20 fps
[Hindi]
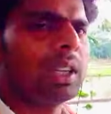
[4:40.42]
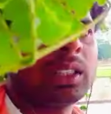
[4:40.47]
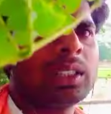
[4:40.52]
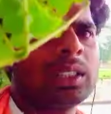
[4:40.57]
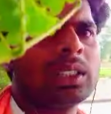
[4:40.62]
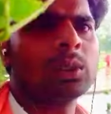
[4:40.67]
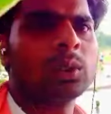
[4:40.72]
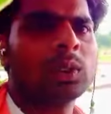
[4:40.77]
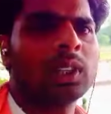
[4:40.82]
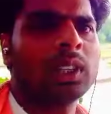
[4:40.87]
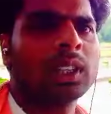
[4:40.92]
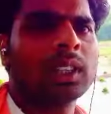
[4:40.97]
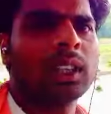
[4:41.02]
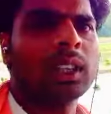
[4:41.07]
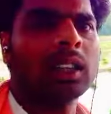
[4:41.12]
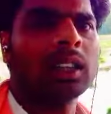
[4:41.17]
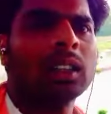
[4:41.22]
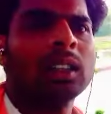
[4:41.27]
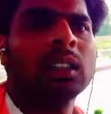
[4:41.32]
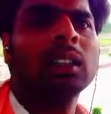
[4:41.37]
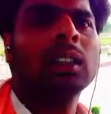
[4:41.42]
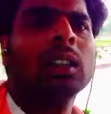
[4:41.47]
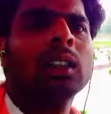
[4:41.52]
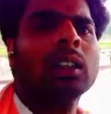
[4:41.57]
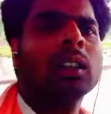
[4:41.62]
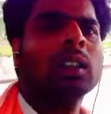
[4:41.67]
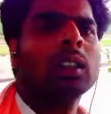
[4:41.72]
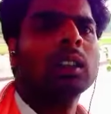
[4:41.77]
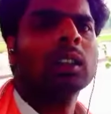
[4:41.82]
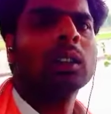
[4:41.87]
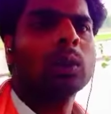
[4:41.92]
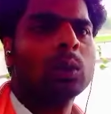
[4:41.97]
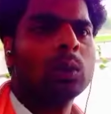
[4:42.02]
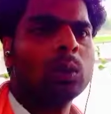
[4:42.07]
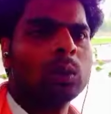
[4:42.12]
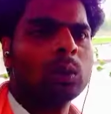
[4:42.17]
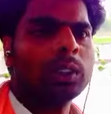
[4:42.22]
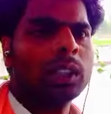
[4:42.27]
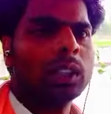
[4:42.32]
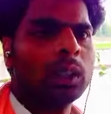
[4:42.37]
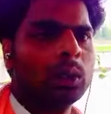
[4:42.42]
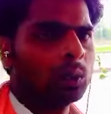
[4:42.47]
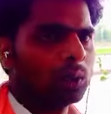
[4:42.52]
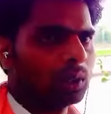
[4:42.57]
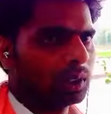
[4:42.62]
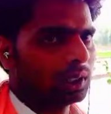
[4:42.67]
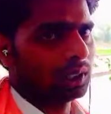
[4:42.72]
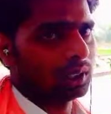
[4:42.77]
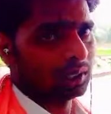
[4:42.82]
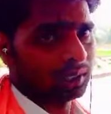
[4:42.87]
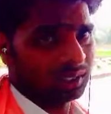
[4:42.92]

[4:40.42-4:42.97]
लेडीज जो देख रहे हैं तो ये लोग